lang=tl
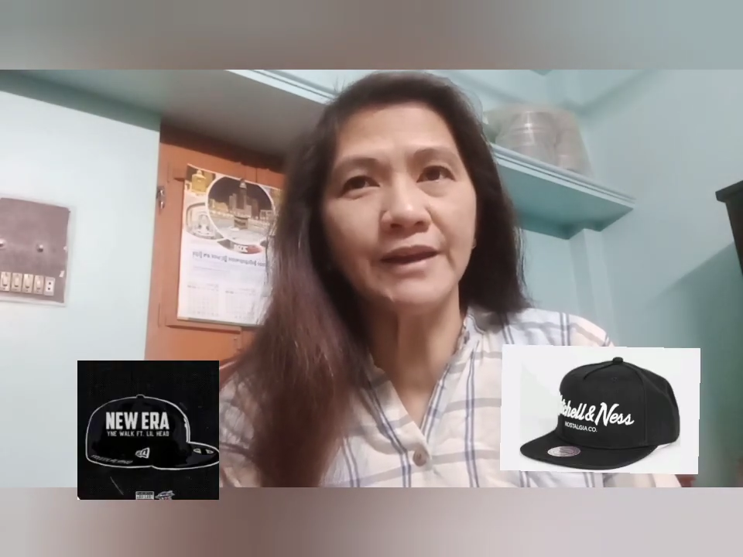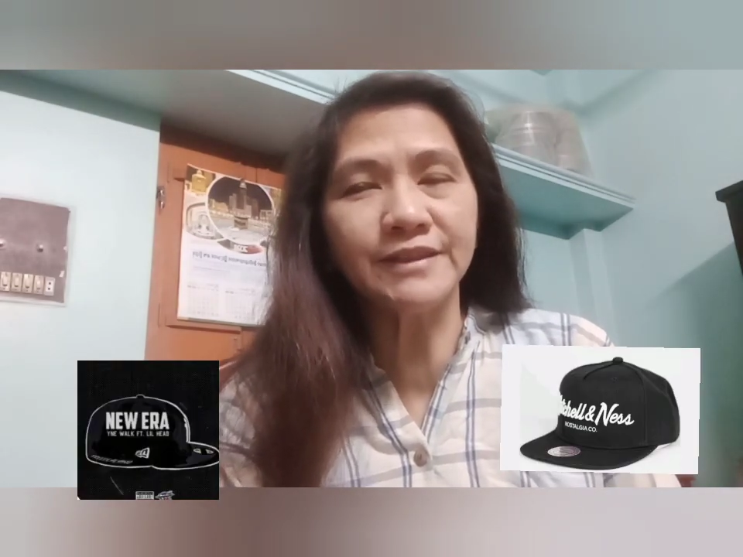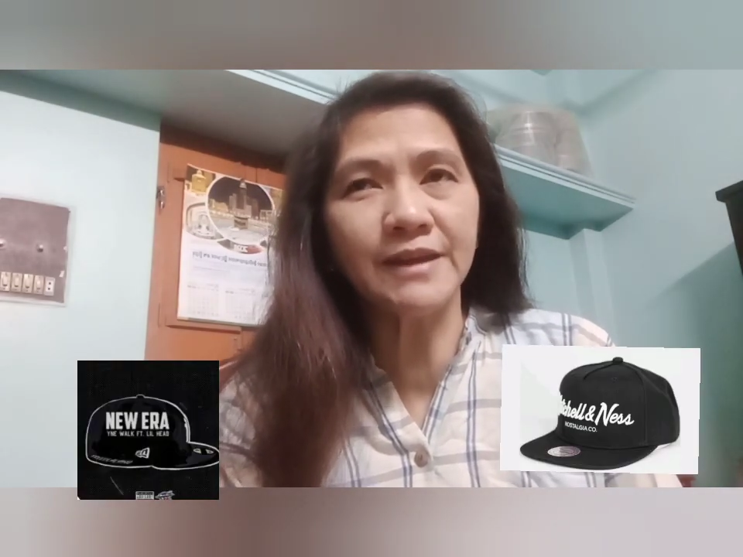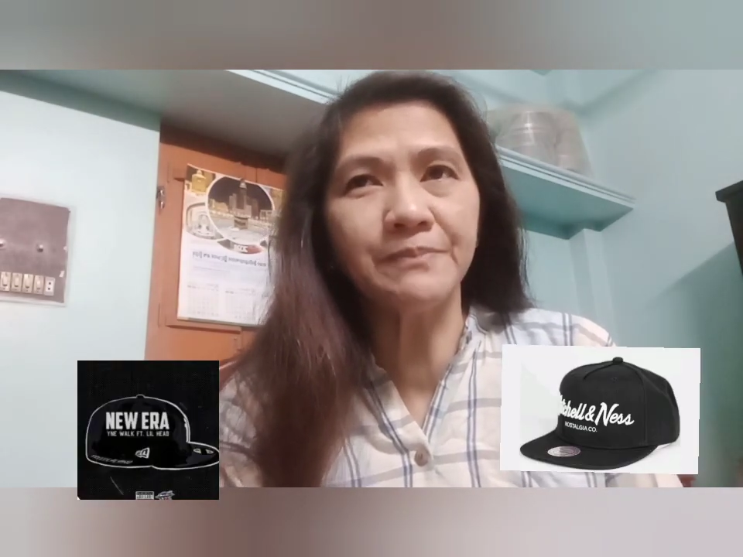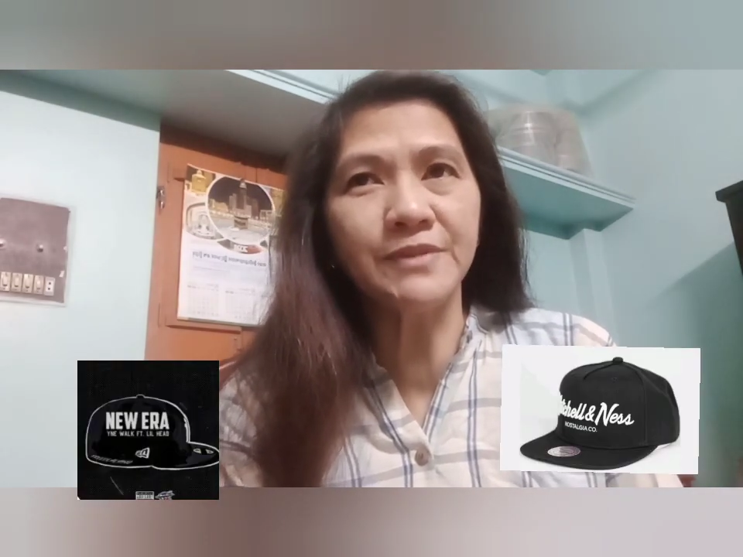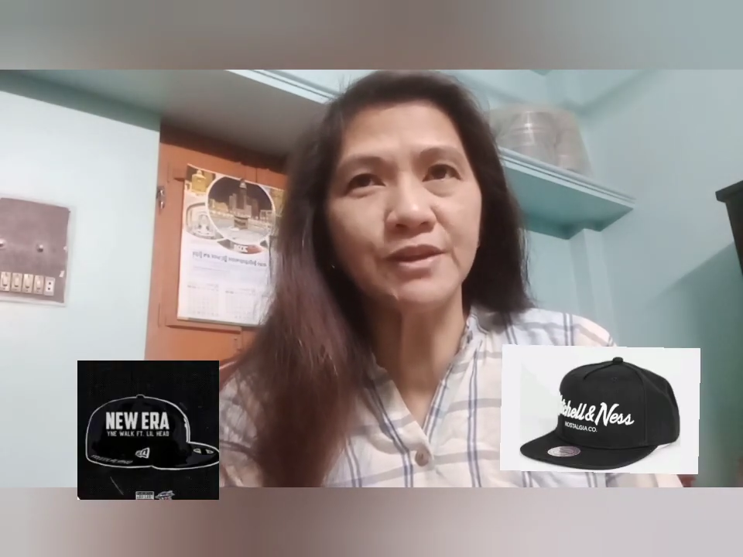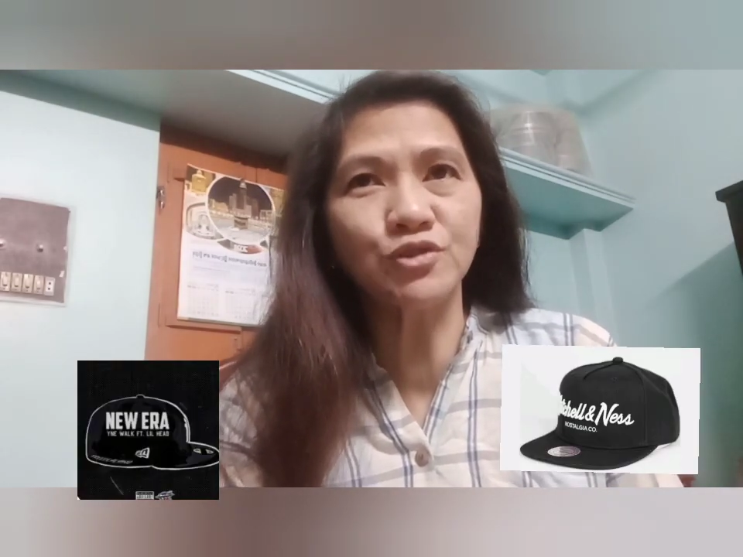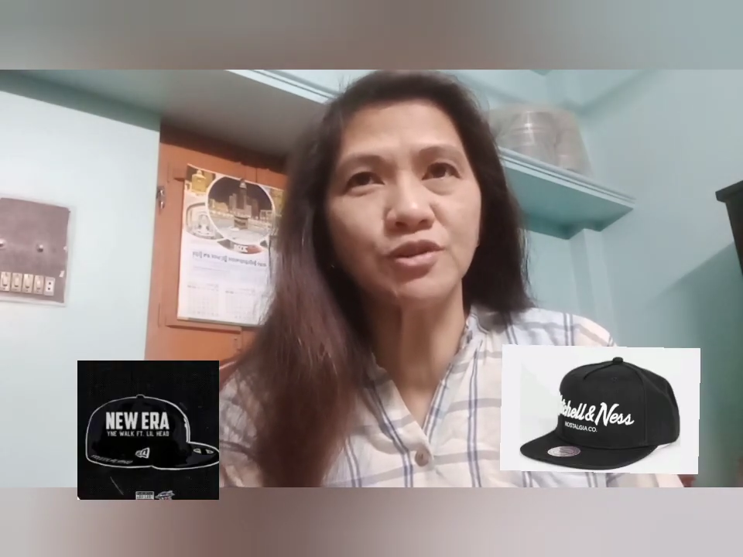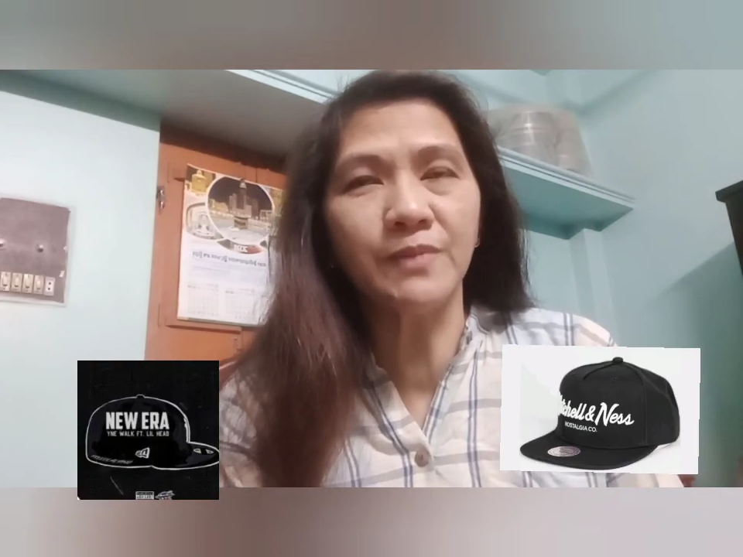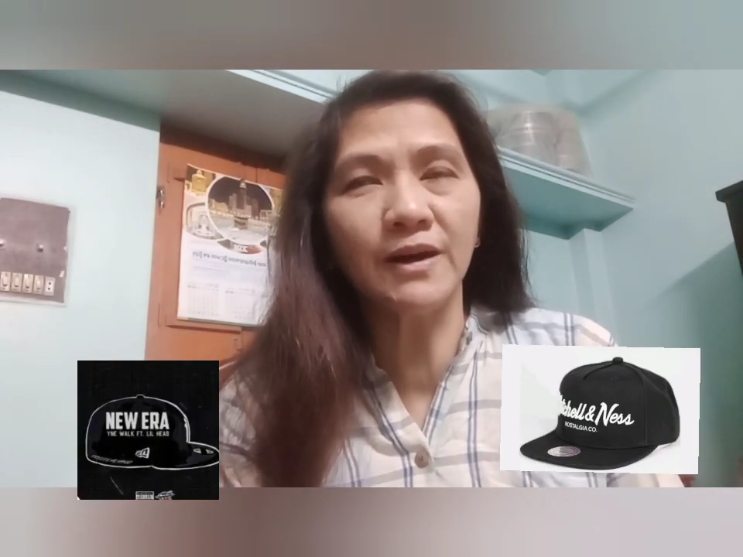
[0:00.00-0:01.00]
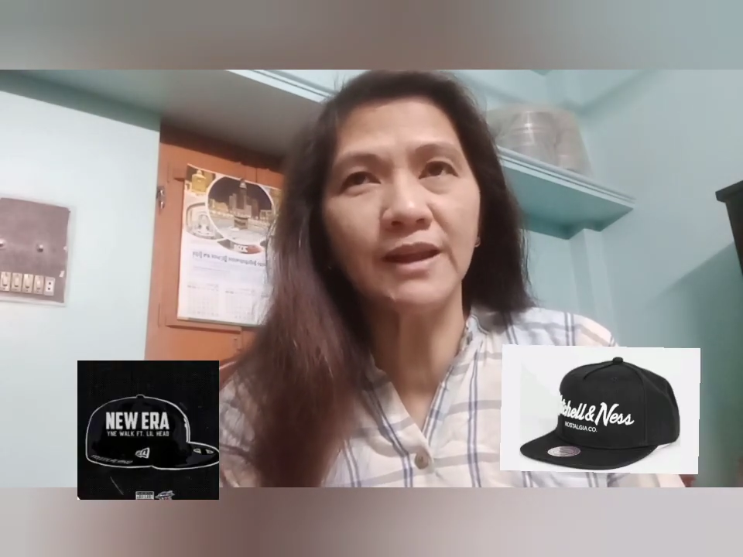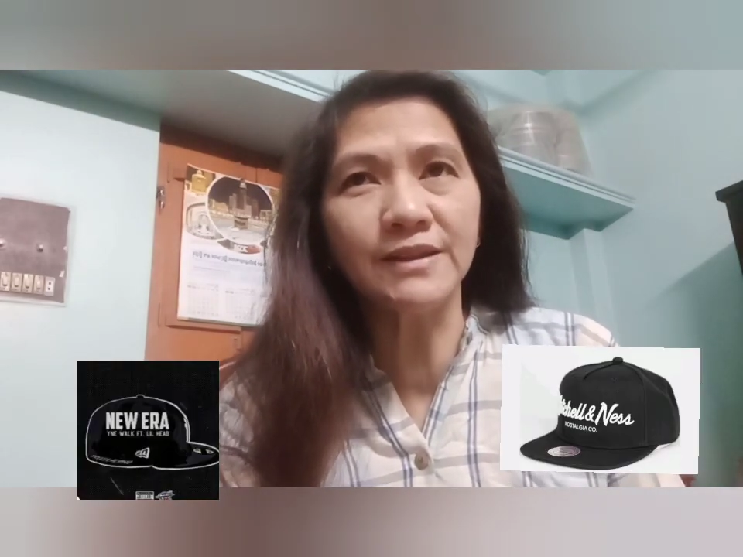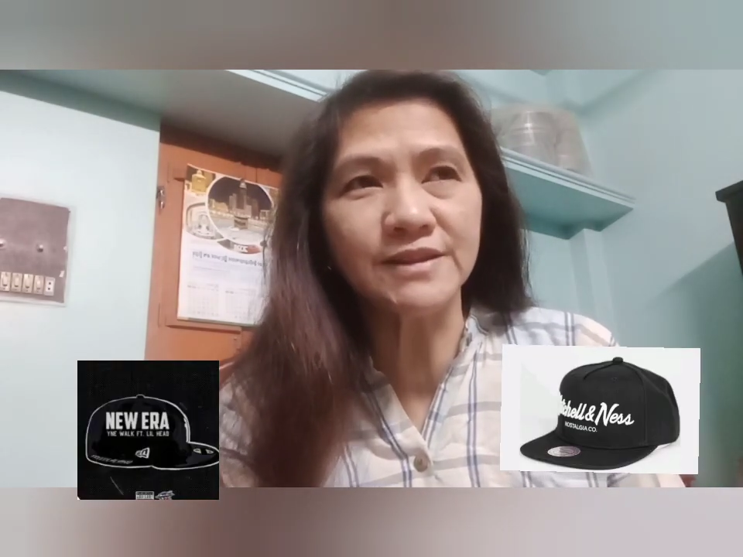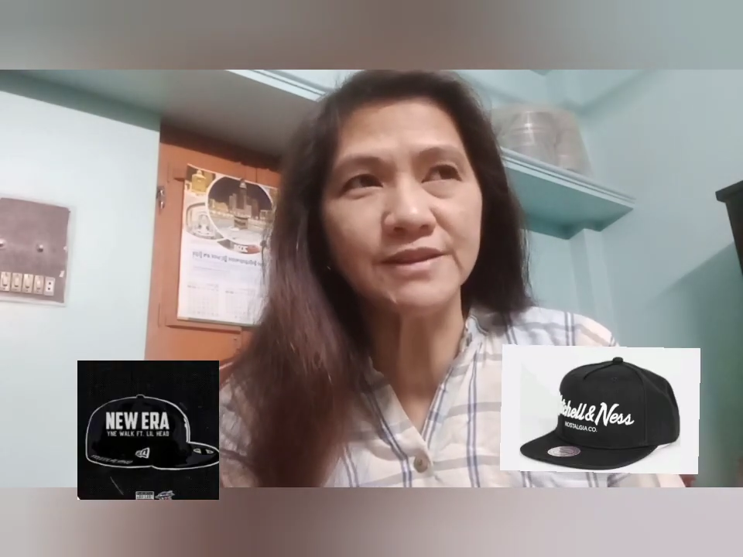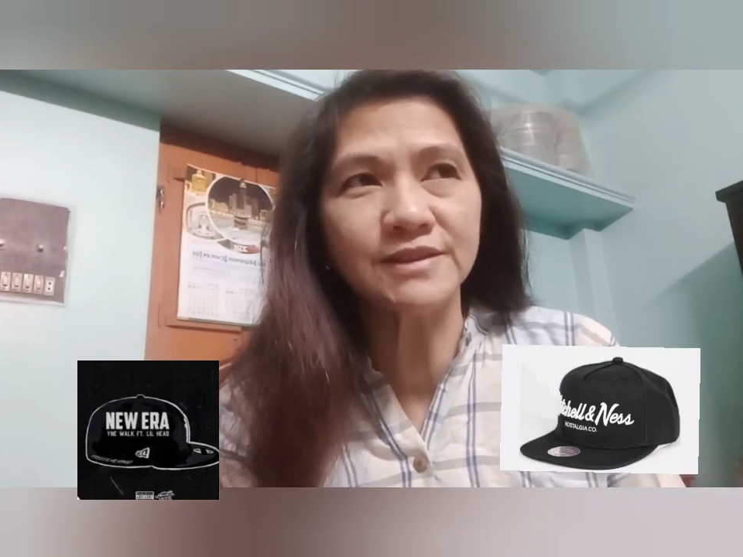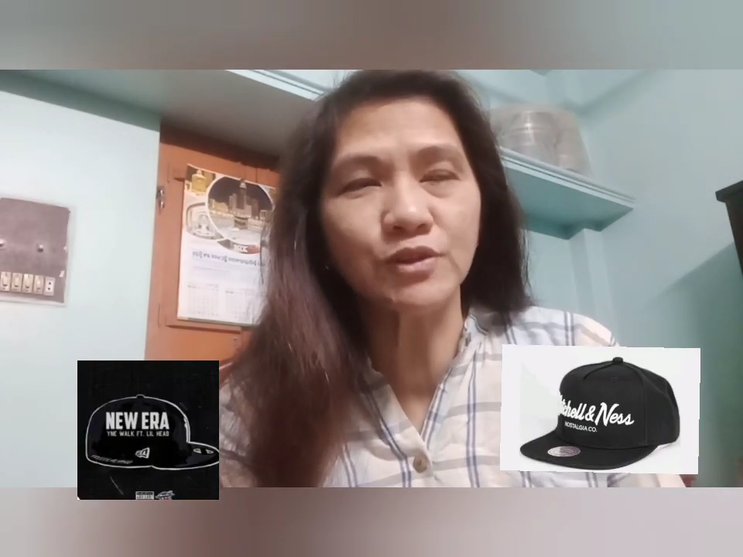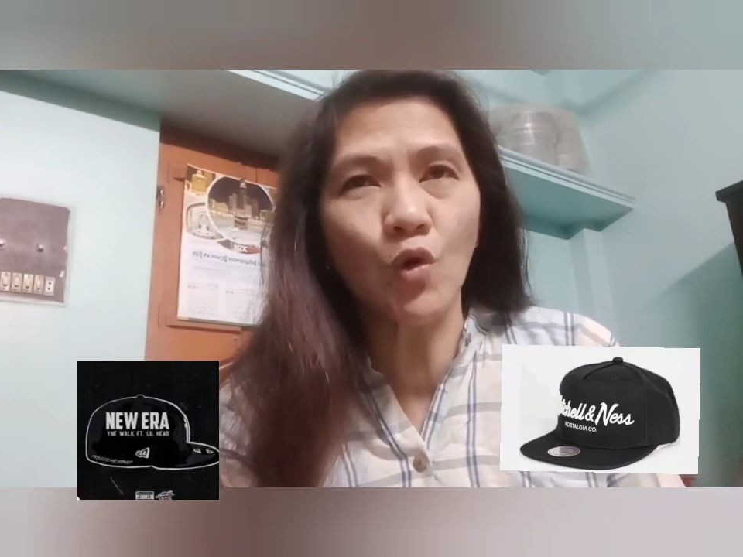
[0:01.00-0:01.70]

item dito sa Bangladesh